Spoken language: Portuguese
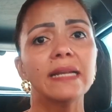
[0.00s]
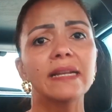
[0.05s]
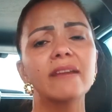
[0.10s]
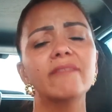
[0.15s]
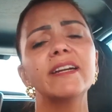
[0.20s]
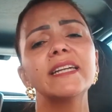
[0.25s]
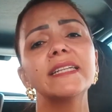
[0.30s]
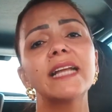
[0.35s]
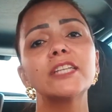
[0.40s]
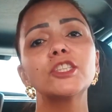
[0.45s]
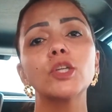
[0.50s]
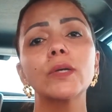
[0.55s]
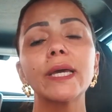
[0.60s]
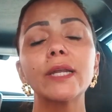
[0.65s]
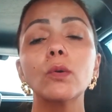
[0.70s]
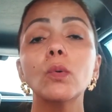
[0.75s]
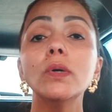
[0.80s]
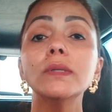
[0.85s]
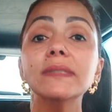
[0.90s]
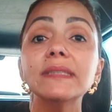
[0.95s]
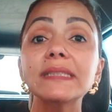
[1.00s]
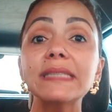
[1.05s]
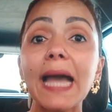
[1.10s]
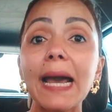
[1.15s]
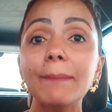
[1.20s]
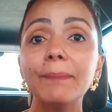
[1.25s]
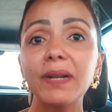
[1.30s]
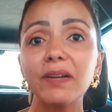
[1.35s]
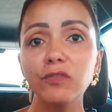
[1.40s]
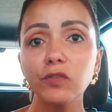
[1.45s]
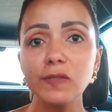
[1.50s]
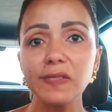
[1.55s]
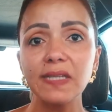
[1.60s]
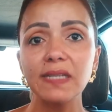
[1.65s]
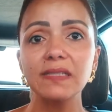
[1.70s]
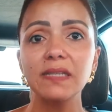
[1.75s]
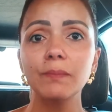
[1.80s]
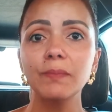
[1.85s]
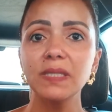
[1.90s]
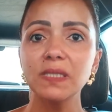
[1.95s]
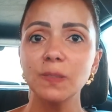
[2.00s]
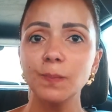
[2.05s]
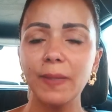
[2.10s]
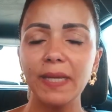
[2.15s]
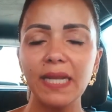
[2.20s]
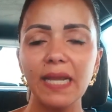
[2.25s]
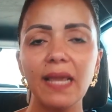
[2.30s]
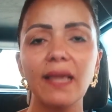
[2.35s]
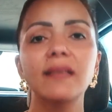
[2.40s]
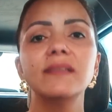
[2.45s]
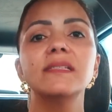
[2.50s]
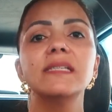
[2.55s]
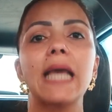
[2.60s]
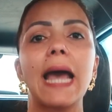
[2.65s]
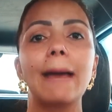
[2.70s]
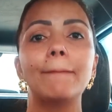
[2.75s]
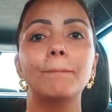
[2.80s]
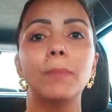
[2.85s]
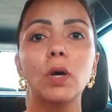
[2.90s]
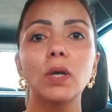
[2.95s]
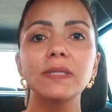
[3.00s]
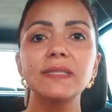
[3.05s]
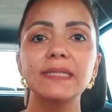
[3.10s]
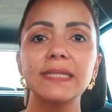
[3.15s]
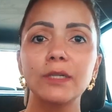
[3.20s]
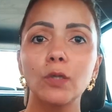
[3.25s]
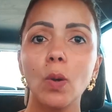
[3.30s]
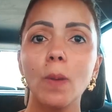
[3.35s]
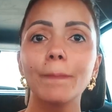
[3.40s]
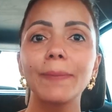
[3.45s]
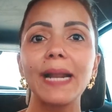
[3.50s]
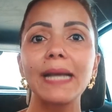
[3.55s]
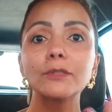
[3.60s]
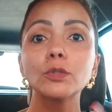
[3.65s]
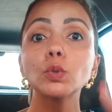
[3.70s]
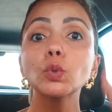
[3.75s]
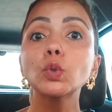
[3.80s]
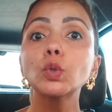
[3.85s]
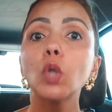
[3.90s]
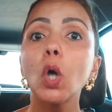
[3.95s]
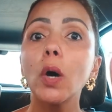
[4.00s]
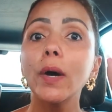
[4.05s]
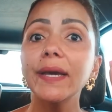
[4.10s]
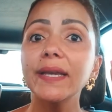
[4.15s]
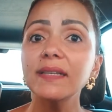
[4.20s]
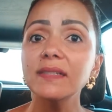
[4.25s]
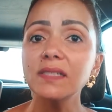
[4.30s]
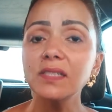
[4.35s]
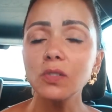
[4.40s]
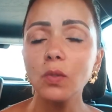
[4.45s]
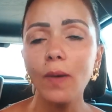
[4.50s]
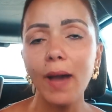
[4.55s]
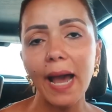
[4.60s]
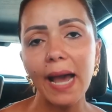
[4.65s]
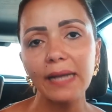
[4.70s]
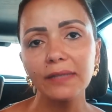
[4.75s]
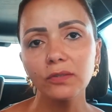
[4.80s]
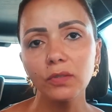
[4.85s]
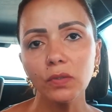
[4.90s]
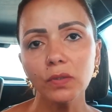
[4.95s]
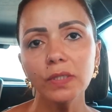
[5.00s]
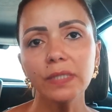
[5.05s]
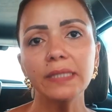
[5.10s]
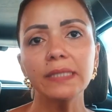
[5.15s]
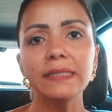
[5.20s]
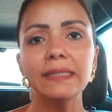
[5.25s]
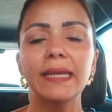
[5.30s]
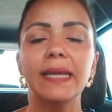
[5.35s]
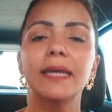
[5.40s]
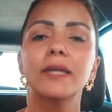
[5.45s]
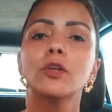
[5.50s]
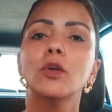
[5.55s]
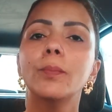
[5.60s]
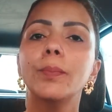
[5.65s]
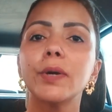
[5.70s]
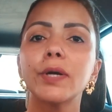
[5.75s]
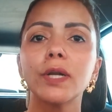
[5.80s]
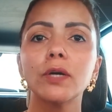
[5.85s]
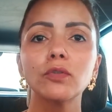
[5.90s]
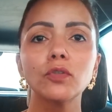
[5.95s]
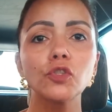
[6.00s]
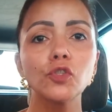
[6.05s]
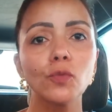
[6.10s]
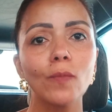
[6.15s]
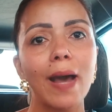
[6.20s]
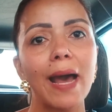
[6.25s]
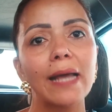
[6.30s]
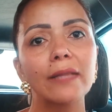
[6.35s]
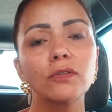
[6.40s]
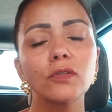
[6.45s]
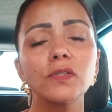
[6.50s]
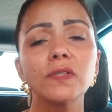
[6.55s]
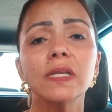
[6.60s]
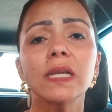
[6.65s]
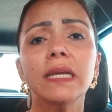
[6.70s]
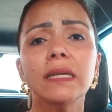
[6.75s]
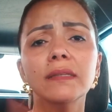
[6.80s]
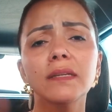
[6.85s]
Na verdade, eu quero contar para vocês a minha experiência após ter comprado dois quadros, né, no porão dos quadros.